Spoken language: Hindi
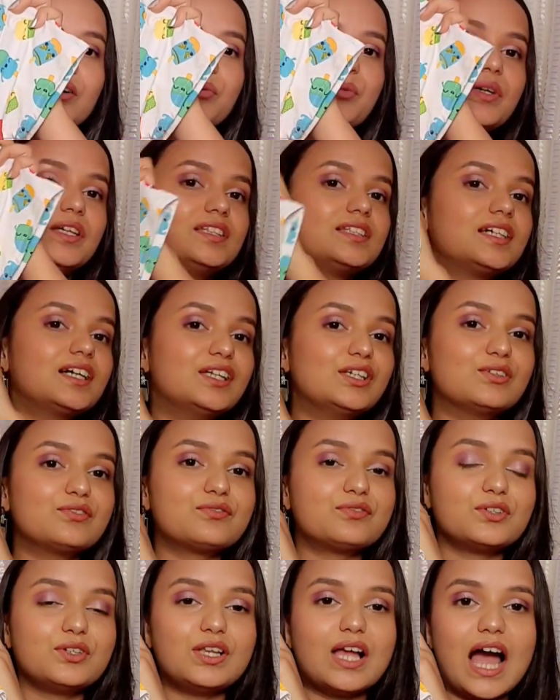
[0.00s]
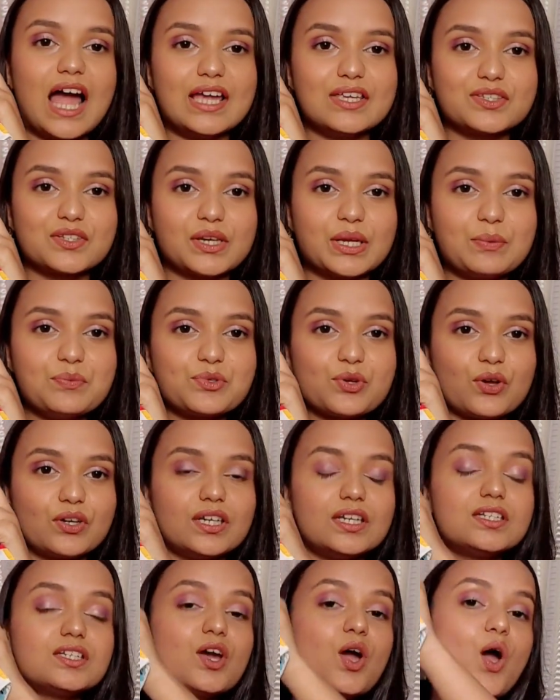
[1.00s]
विद कलरफुल आइसक्रीम्स ऑन
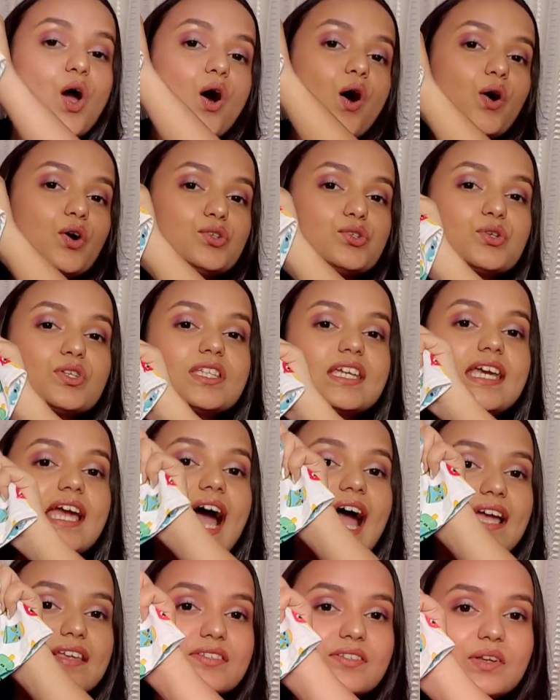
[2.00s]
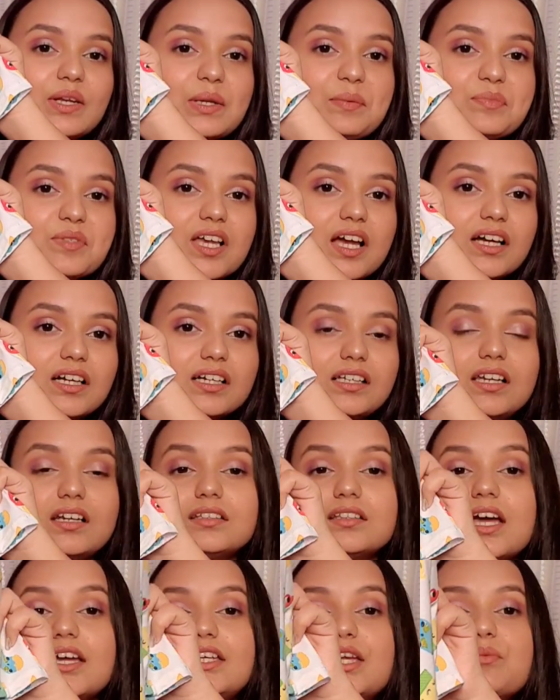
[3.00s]
इट और जो इसकी आइसक्रीम्स का कलर
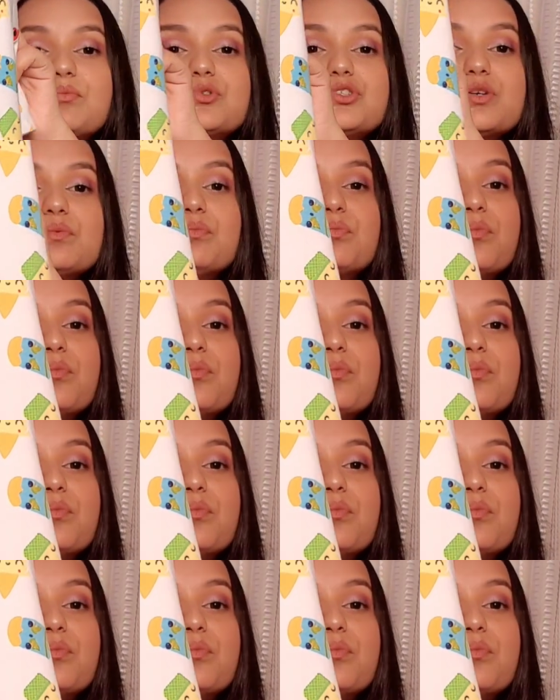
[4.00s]
था ये मुझे